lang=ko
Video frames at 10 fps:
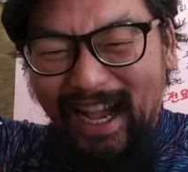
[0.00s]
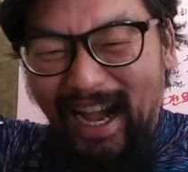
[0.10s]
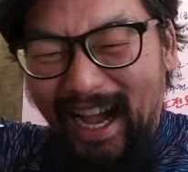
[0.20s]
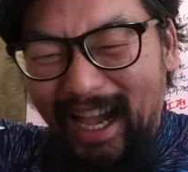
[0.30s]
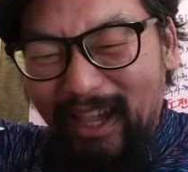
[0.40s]

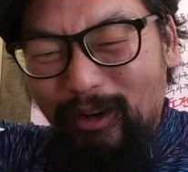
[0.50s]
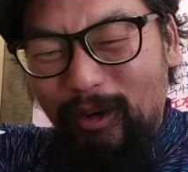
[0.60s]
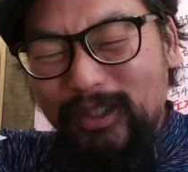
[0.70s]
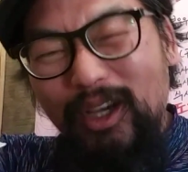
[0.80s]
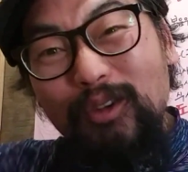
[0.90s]

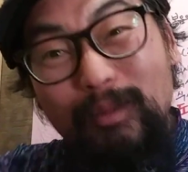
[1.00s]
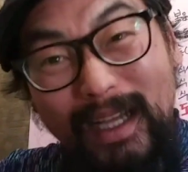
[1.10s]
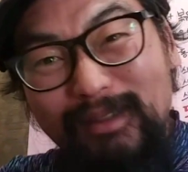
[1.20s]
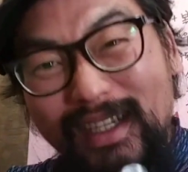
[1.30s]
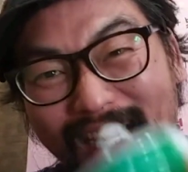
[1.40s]
아이고 연휴
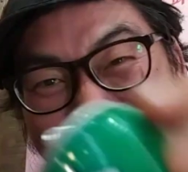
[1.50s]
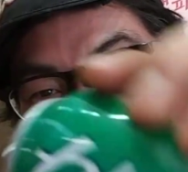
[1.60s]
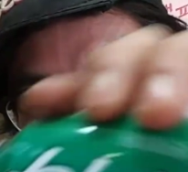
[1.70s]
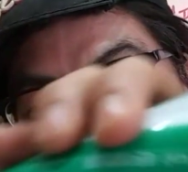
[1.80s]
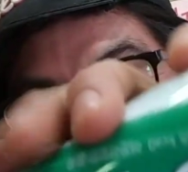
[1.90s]
마지막
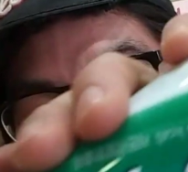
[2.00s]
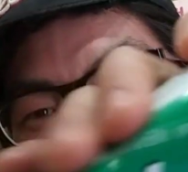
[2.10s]
날인데